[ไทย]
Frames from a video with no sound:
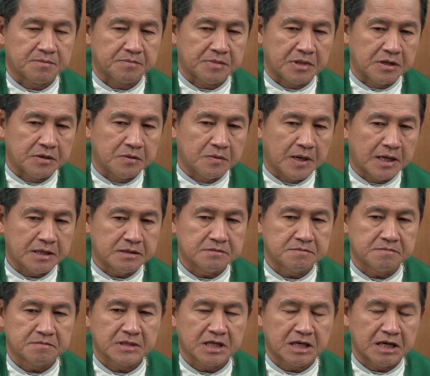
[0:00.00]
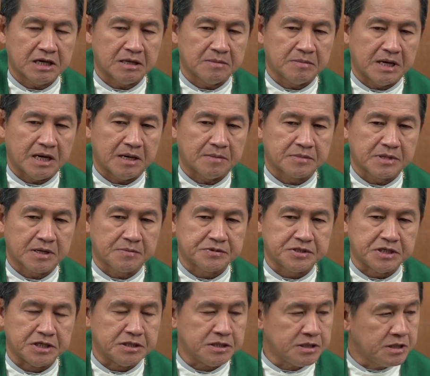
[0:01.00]
ไปวัดแก้บาปรับ
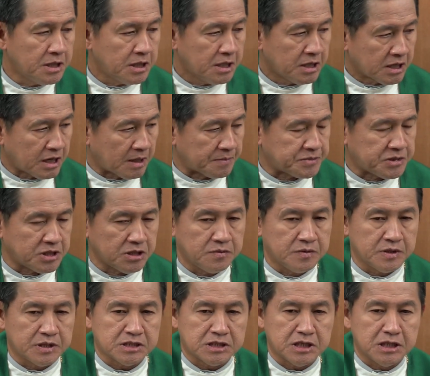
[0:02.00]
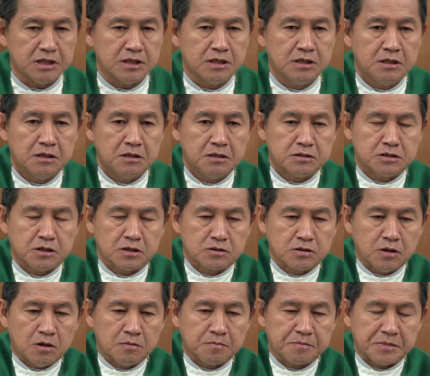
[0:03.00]
ศีลกับชีวิตจริงจะ
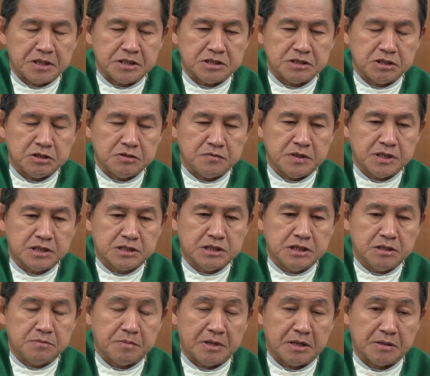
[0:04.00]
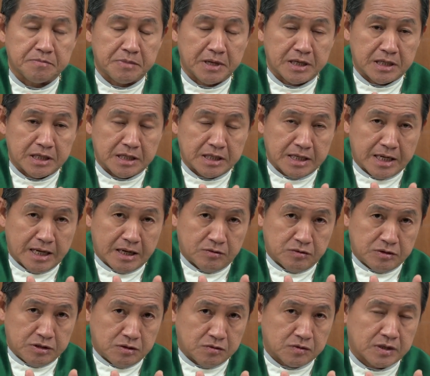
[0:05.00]
ต้องเป็นชีวิตที่เป็นไปในแนว
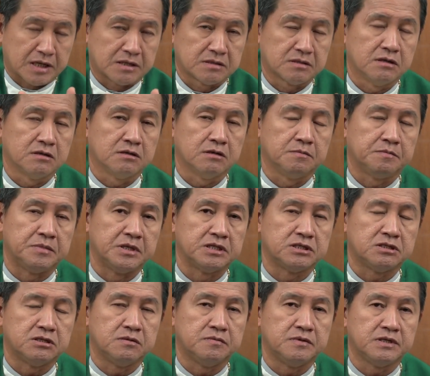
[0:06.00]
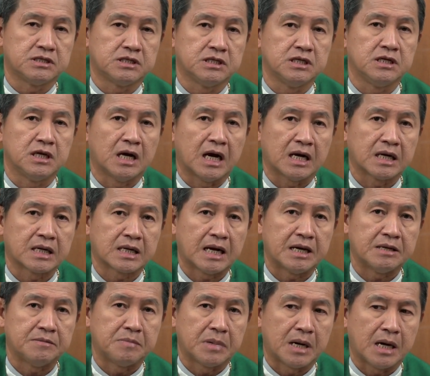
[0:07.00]
เดียวกันก็คือเป็นชีวิตที่ห่างไกล
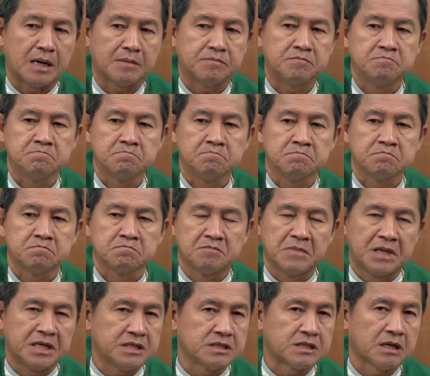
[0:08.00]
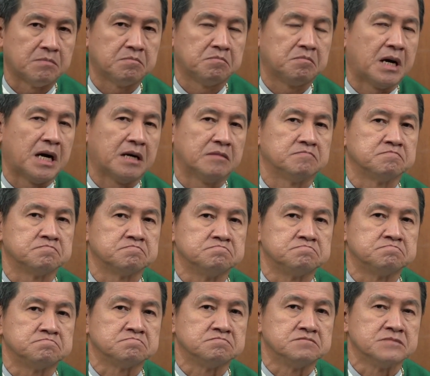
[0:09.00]
บาปไม่ทำบาป
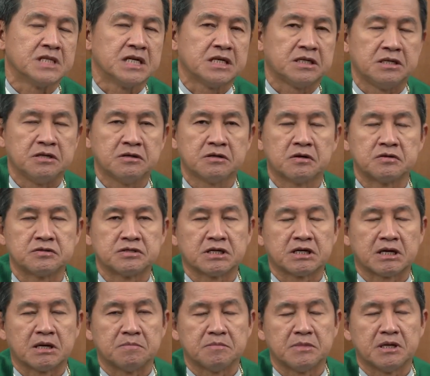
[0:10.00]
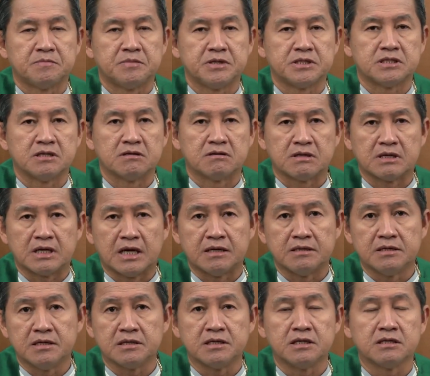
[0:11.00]
เดี๋ยวเราจะกลับมาพิจารณา
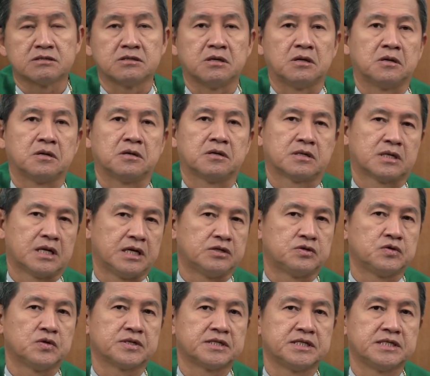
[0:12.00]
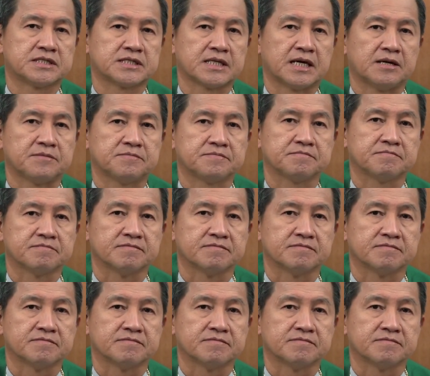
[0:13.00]
เรื่องนี้ต่อในช่วงที่สาม